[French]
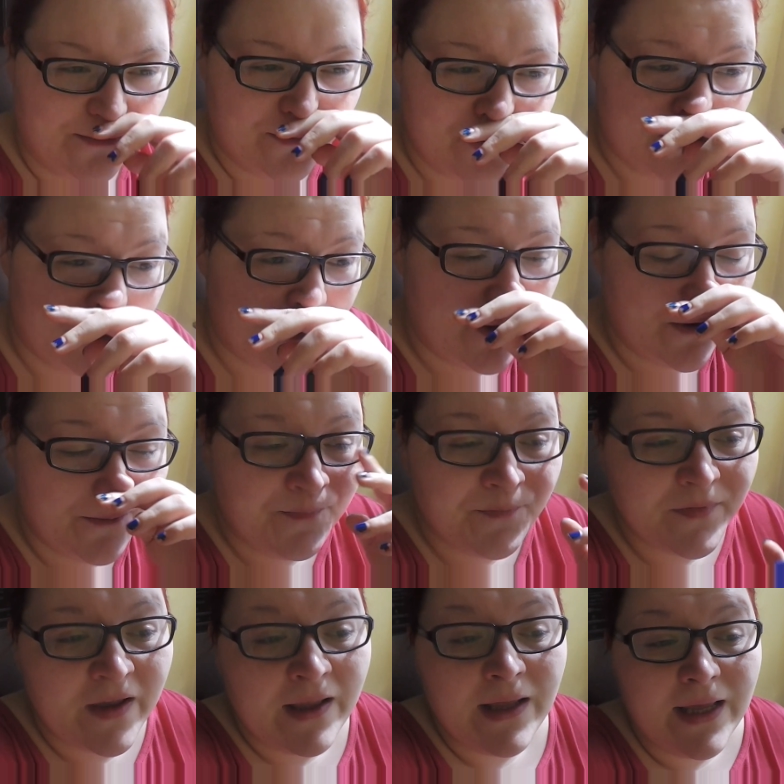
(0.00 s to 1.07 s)
En plus euh,
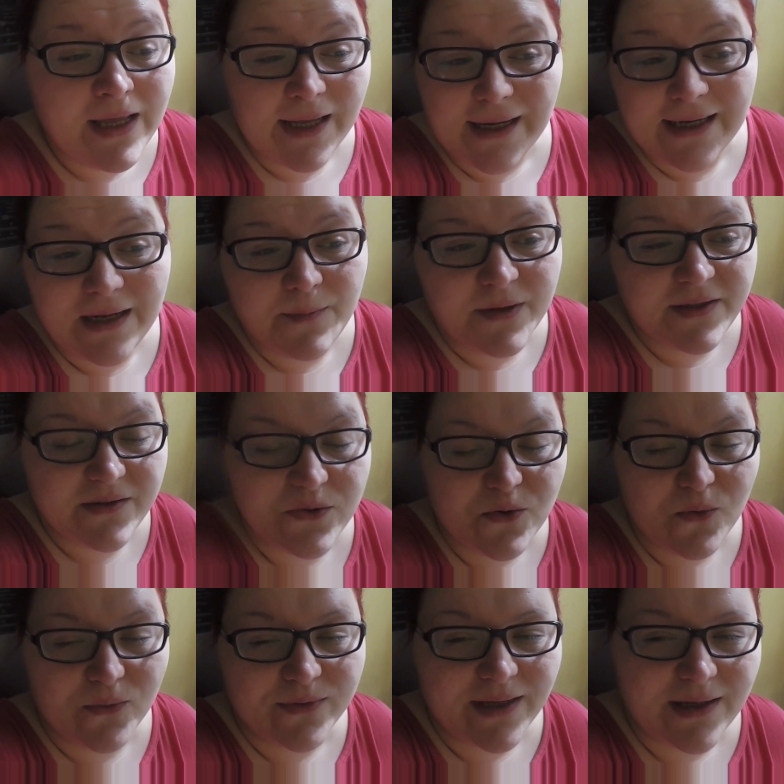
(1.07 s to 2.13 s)
à la météo
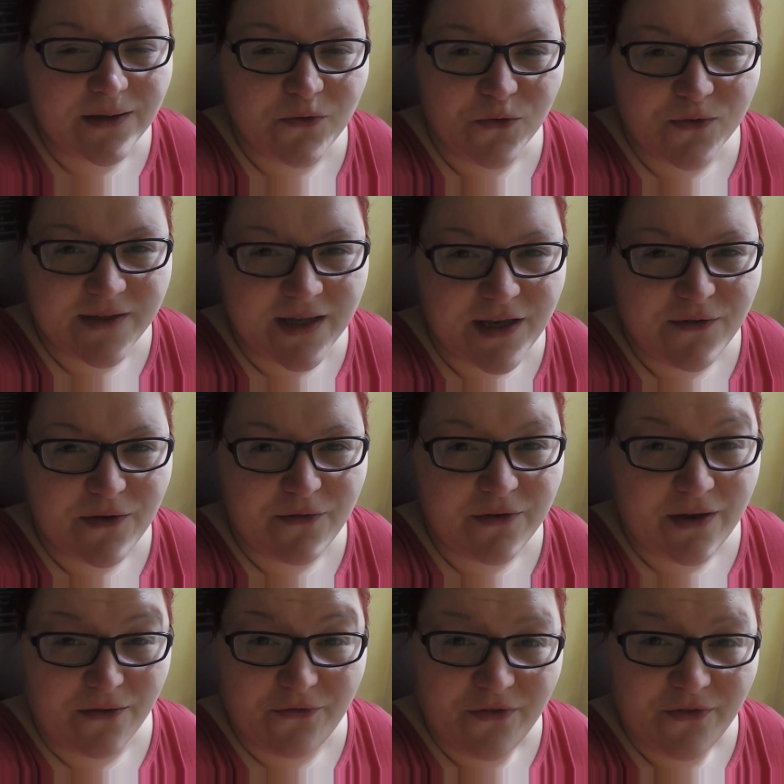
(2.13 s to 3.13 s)
on a annoncé qu'il va faire